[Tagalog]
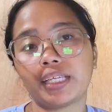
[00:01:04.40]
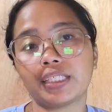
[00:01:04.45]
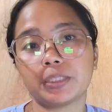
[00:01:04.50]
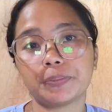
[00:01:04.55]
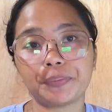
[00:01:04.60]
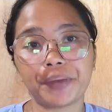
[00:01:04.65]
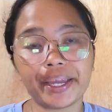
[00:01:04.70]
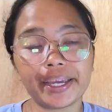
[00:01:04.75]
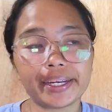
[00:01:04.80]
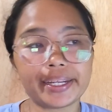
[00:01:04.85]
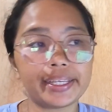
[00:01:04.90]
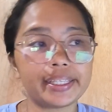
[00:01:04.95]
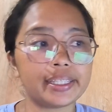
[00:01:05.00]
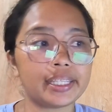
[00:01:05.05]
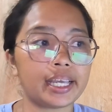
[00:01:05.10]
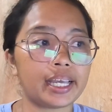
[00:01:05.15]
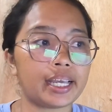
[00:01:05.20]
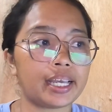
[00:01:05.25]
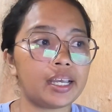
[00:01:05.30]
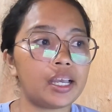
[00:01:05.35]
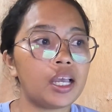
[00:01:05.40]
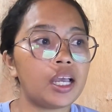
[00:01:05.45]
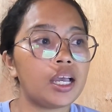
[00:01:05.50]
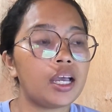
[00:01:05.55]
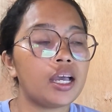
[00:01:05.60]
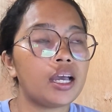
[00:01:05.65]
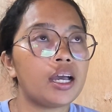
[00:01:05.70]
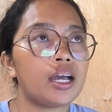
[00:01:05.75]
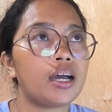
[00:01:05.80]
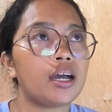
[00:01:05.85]
mga aspiring na
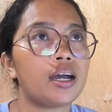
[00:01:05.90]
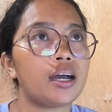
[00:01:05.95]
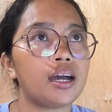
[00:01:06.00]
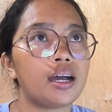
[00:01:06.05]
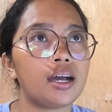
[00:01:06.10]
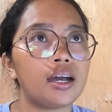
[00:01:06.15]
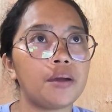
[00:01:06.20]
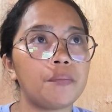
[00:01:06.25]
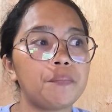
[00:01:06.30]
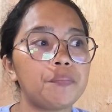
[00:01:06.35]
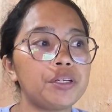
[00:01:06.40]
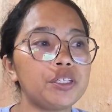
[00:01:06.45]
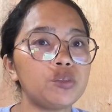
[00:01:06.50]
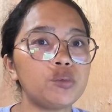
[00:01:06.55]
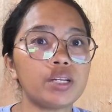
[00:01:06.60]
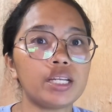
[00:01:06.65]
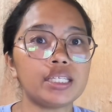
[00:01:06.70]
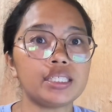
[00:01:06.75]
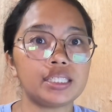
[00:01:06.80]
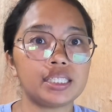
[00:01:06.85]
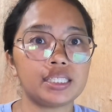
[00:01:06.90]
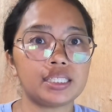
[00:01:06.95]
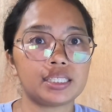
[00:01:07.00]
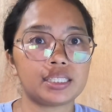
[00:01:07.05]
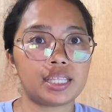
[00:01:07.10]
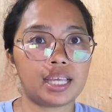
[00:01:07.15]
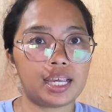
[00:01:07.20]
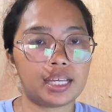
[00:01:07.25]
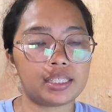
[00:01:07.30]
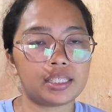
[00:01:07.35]
uh, virtual
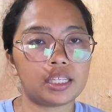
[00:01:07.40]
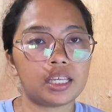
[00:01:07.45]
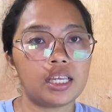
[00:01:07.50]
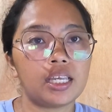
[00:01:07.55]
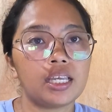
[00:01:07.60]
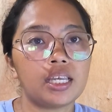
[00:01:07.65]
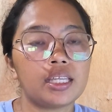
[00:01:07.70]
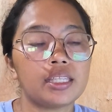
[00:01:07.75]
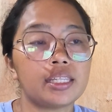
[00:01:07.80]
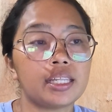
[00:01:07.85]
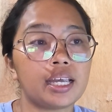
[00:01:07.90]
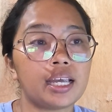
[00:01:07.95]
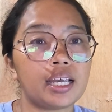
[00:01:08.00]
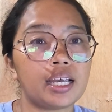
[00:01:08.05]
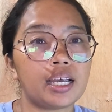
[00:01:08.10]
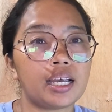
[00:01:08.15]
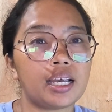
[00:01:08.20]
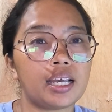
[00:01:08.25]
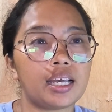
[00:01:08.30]
assistant na